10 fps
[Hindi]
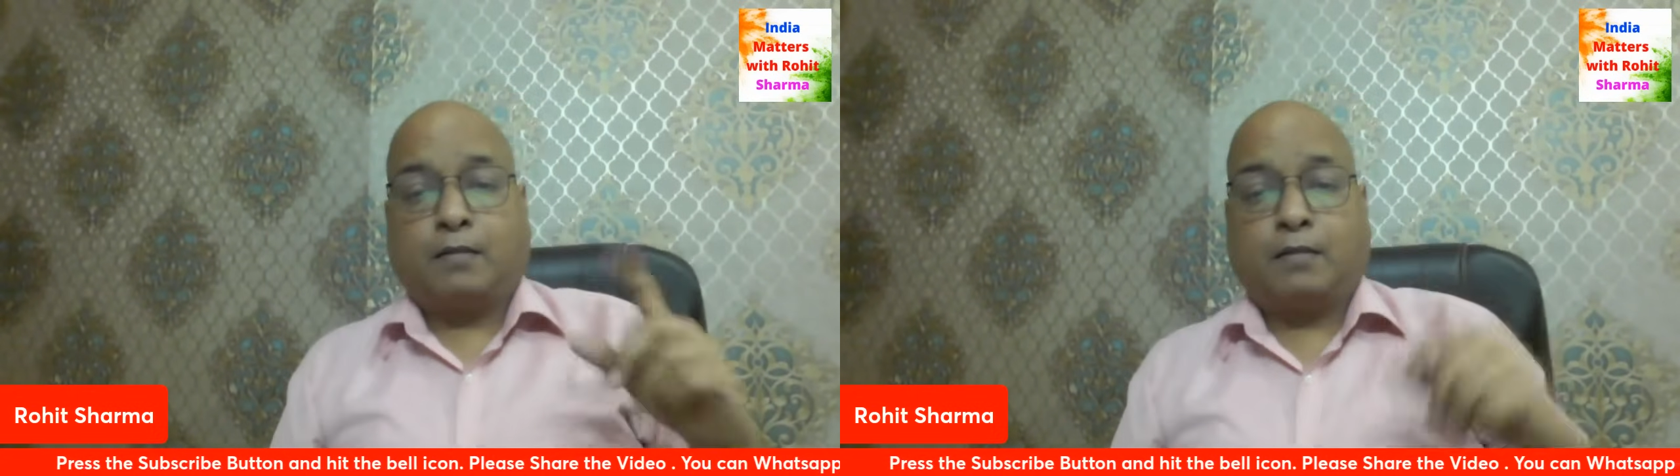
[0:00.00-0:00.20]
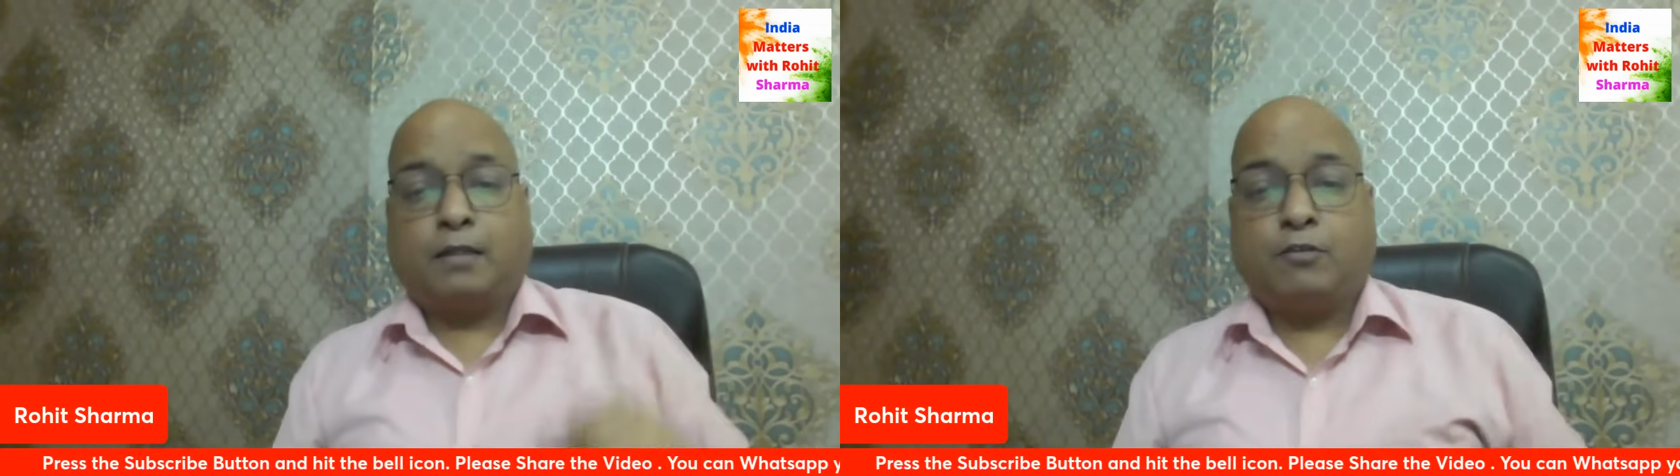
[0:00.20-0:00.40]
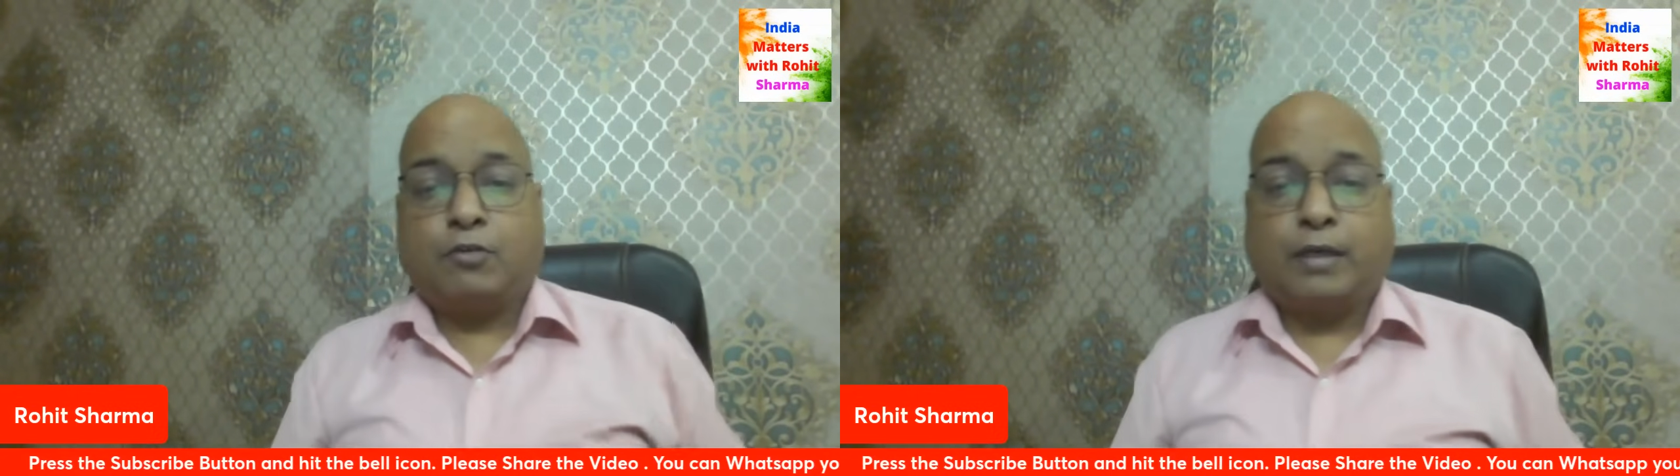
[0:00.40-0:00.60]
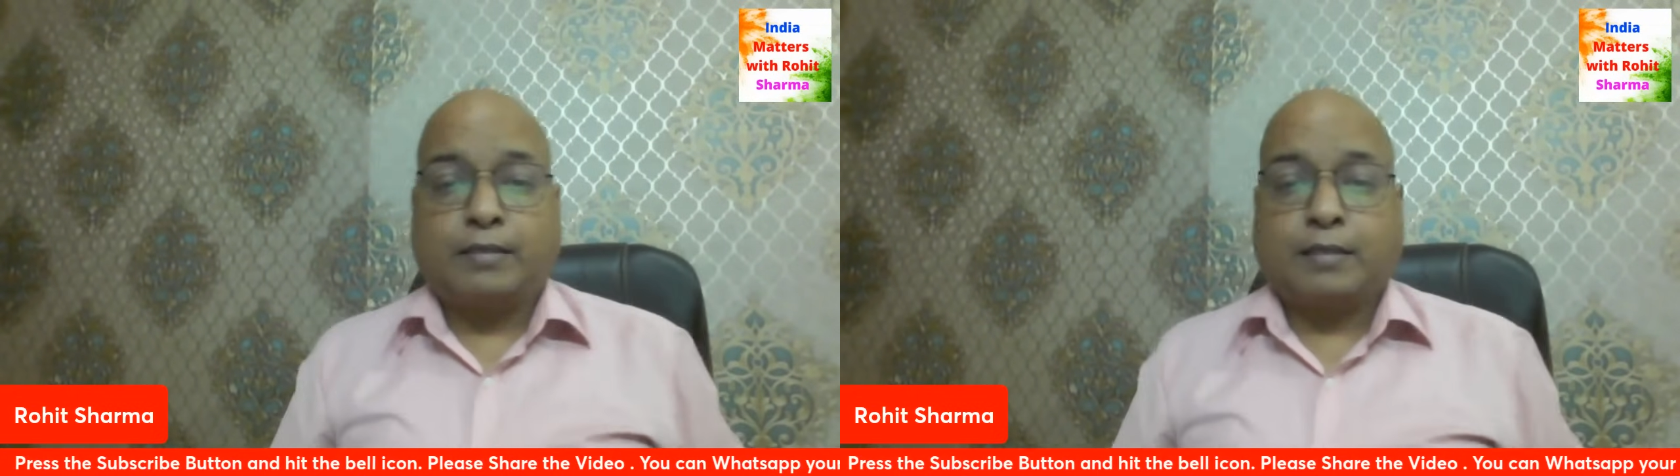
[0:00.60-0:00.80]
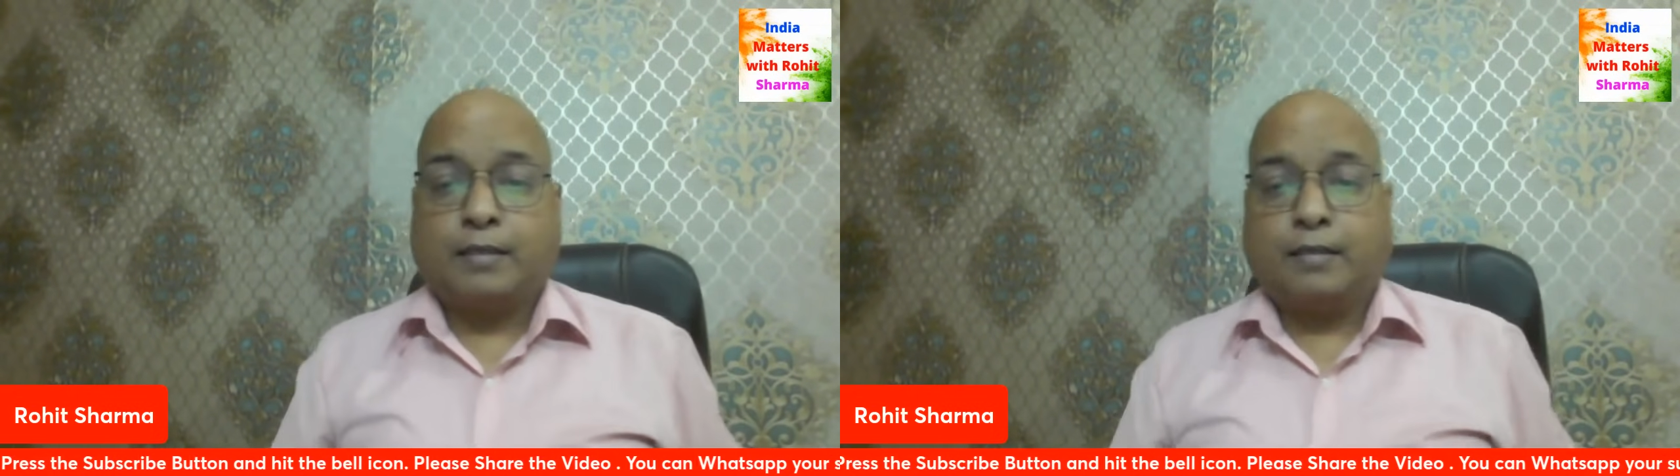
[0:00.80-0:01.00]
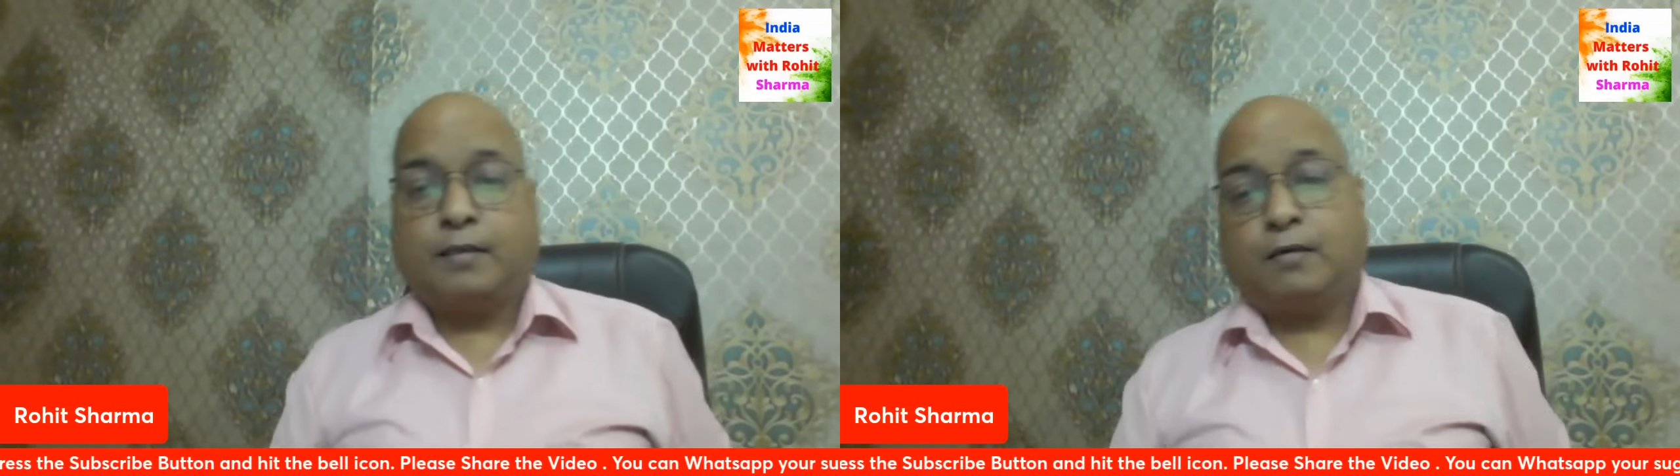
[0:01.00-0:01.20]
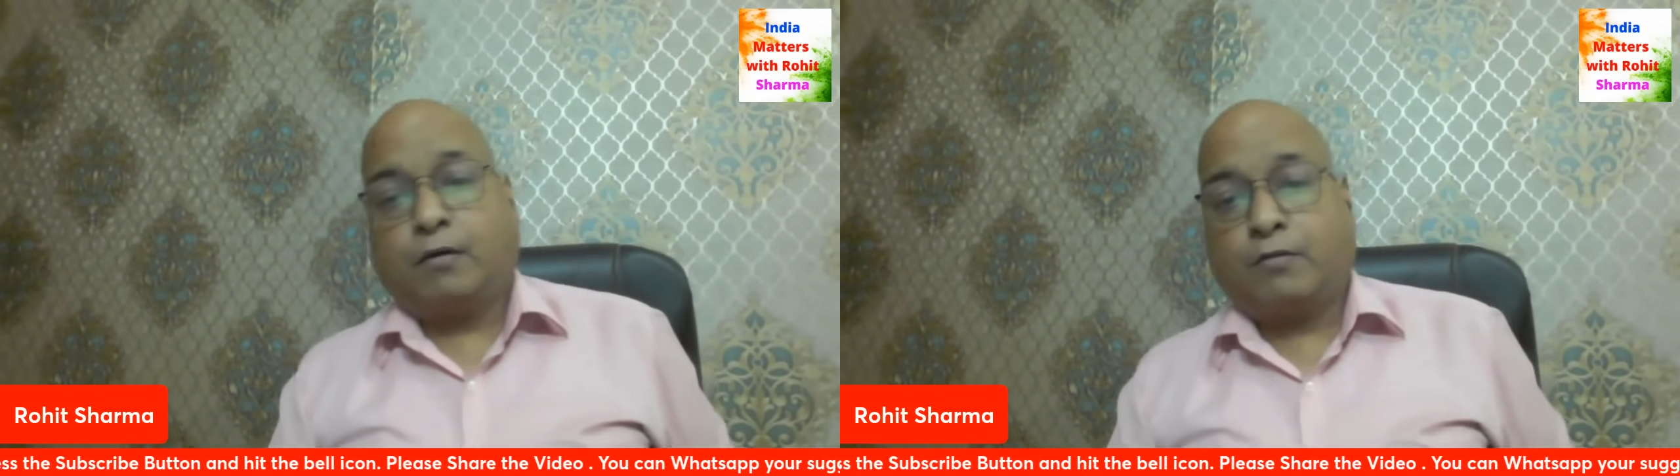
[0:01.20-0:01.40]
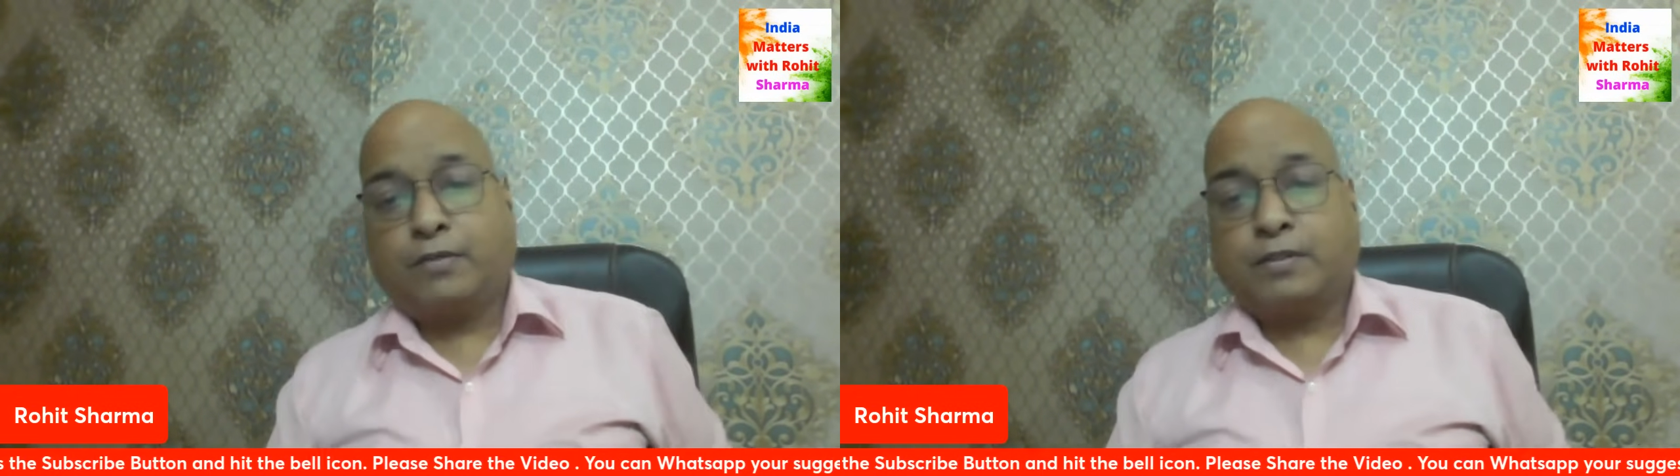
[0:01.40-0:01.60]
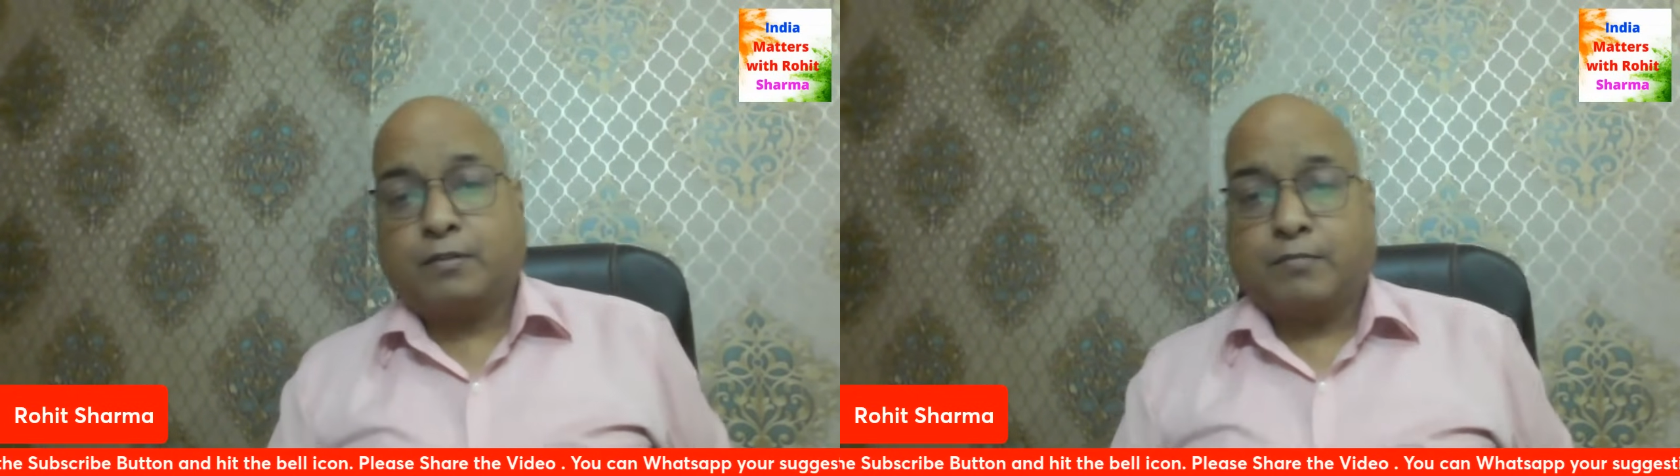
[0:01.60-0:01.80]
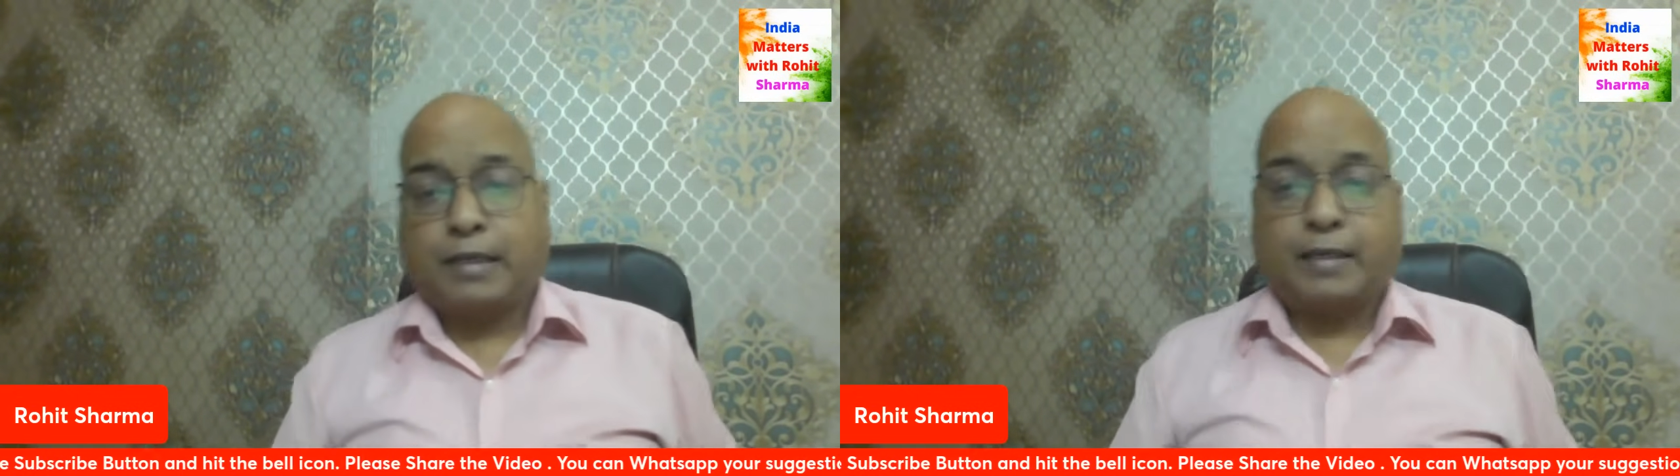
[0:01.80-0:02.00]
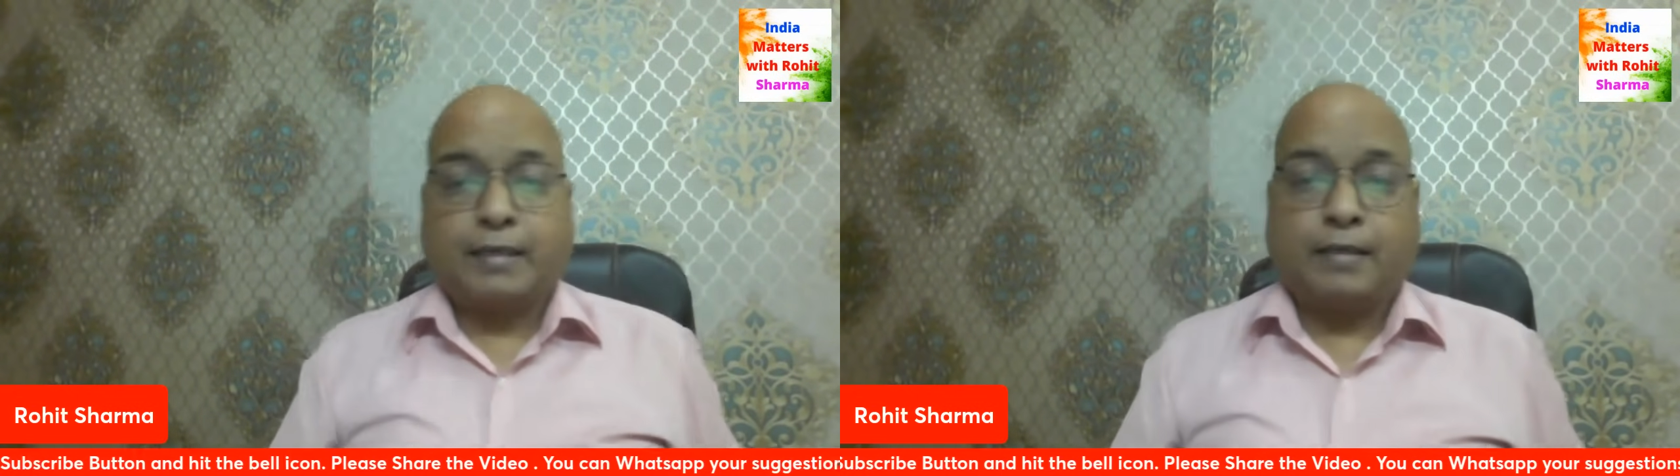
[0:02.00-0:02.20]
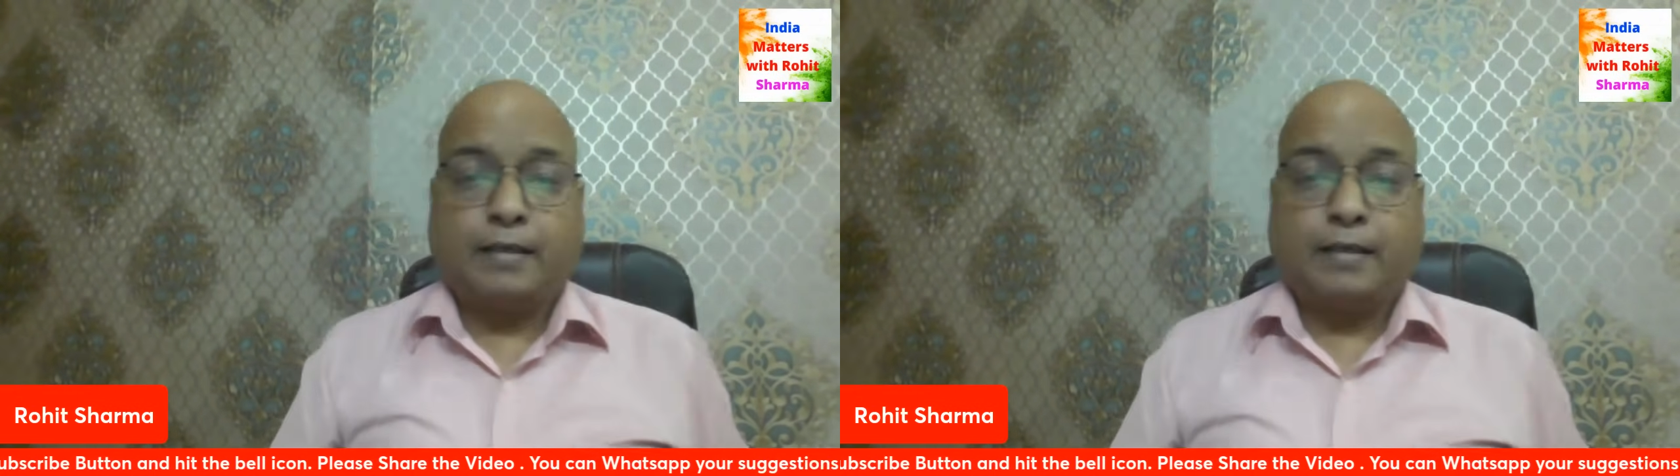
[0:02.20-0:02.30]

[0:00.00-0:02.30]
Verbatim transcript: तीन जो आई ऑफिसर्स मारे गए